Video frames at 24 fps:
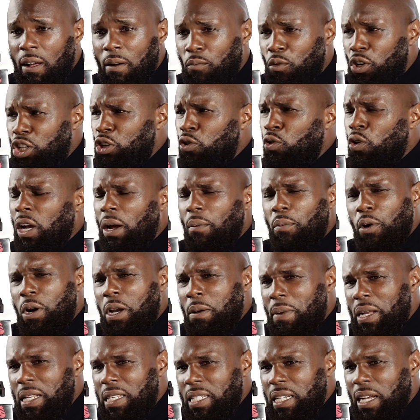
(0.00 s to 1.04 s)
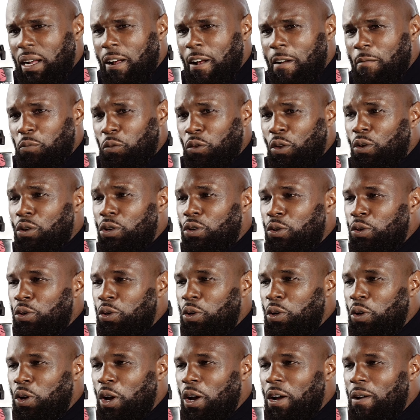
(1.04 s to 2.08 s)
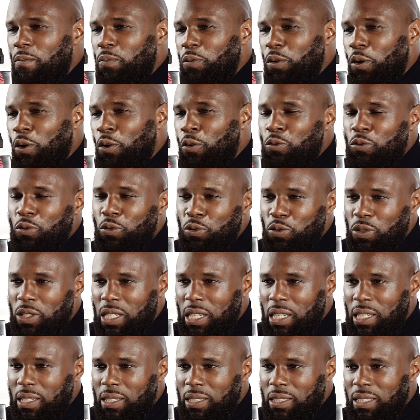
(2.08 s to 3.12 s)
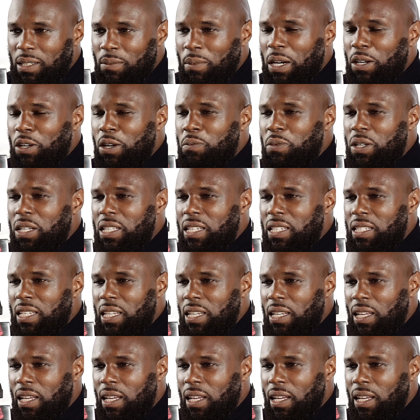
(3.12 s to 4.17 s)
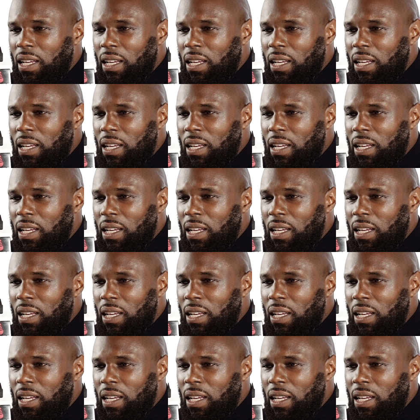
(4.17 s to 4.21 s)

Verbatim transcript: Moi, j'ai aucun problème à le dire. Tant que on nous soutient, c'est Malcolm qui disait